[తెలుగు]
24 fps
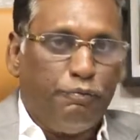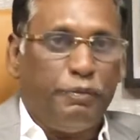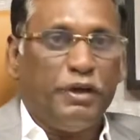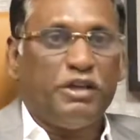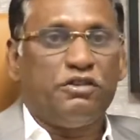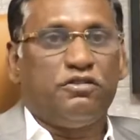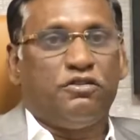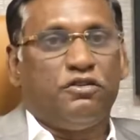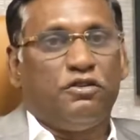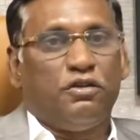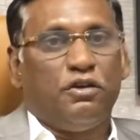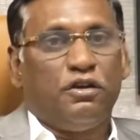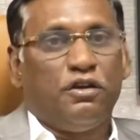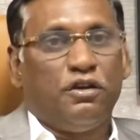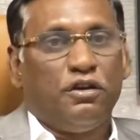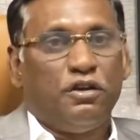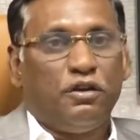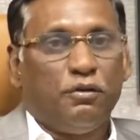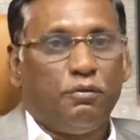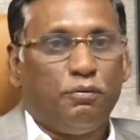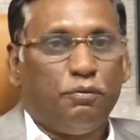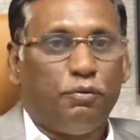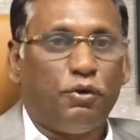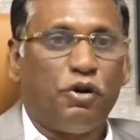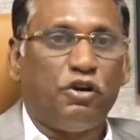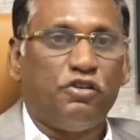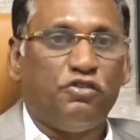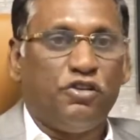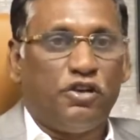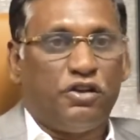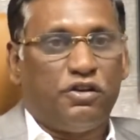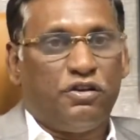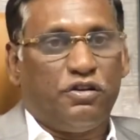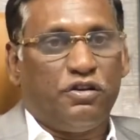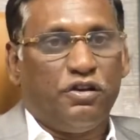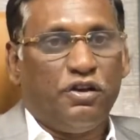బెస్ట్
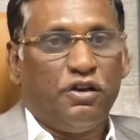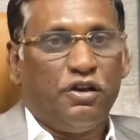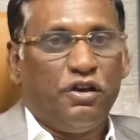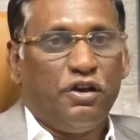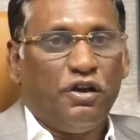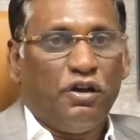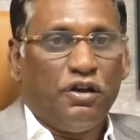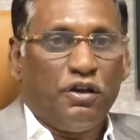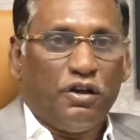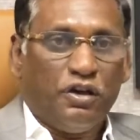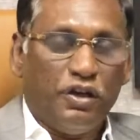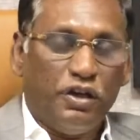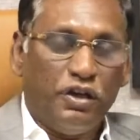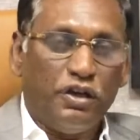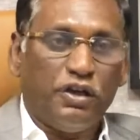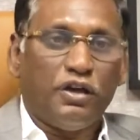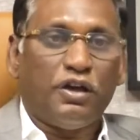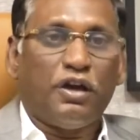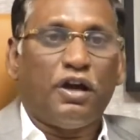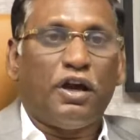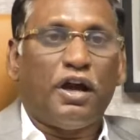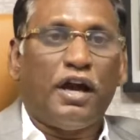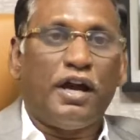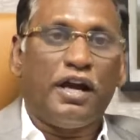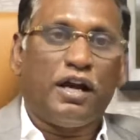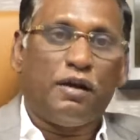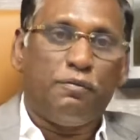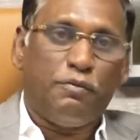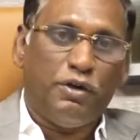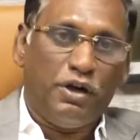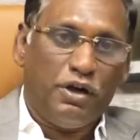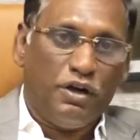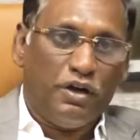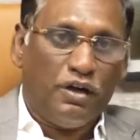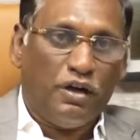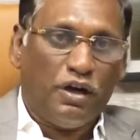ప్రాజెక్ట్ ఇన్
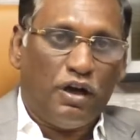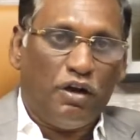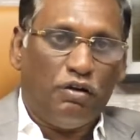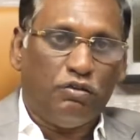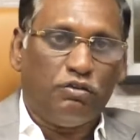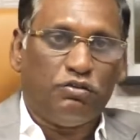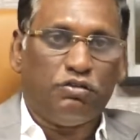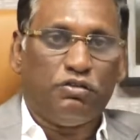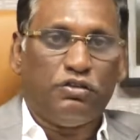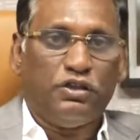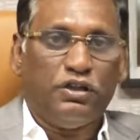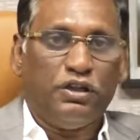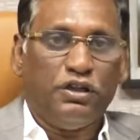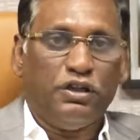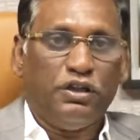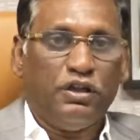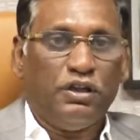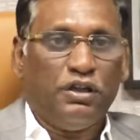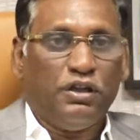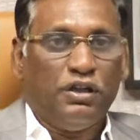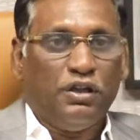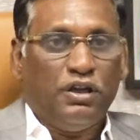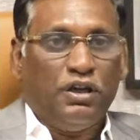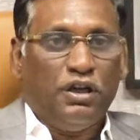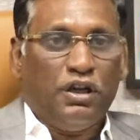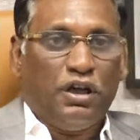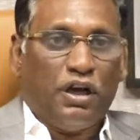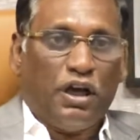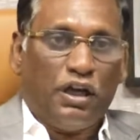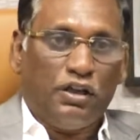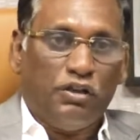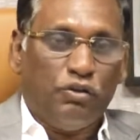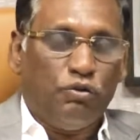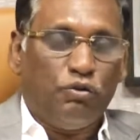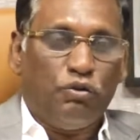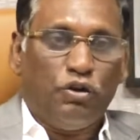హైదరాబాద్ అవుతుంది
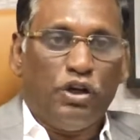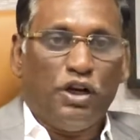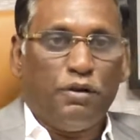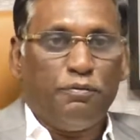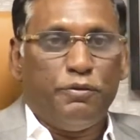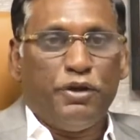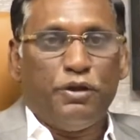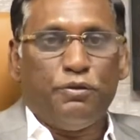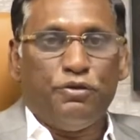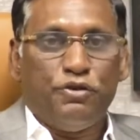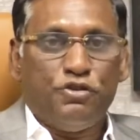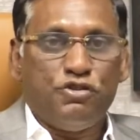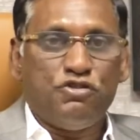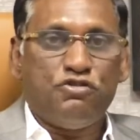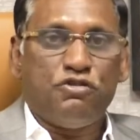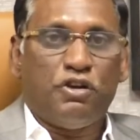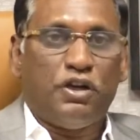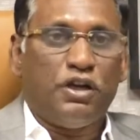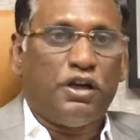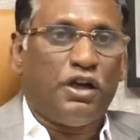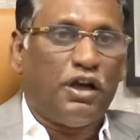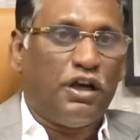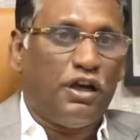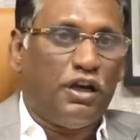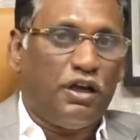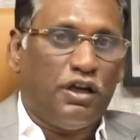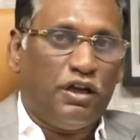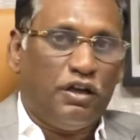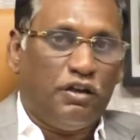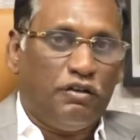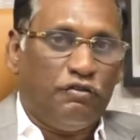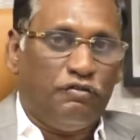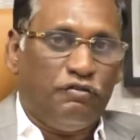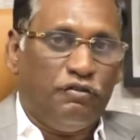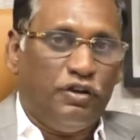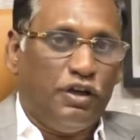అది కూడా మేము యూజువల్గా
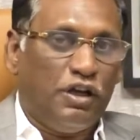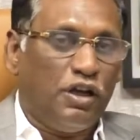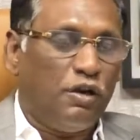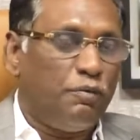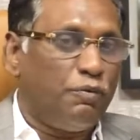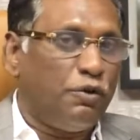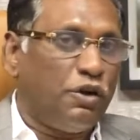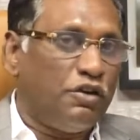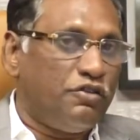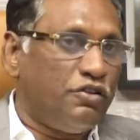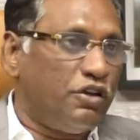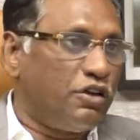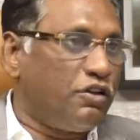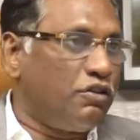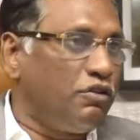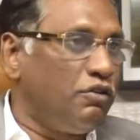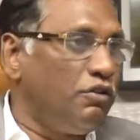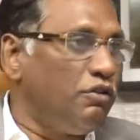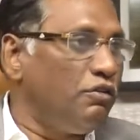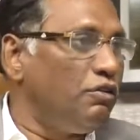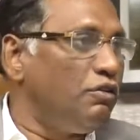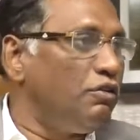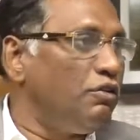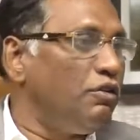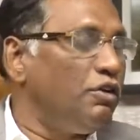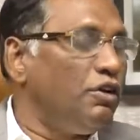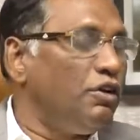విల్లా ప్రాజెక్టులు